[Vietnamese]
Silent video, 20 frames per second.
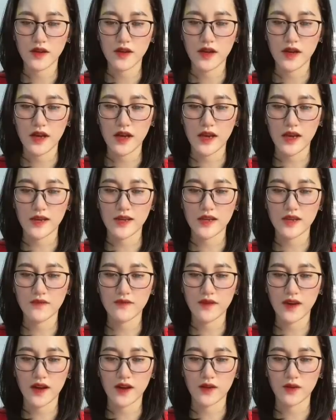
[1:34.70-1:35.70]
Hạ Linh
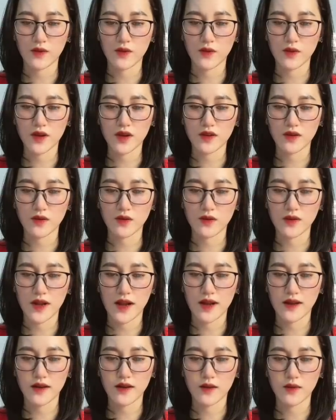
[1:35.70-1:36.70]
và cố cần ngôn
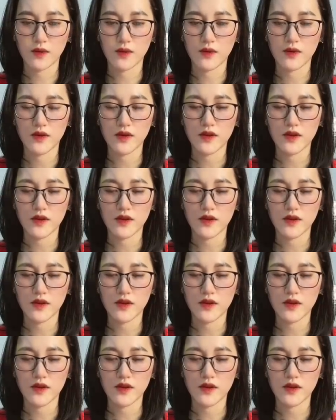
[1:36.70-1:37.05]
á khẩu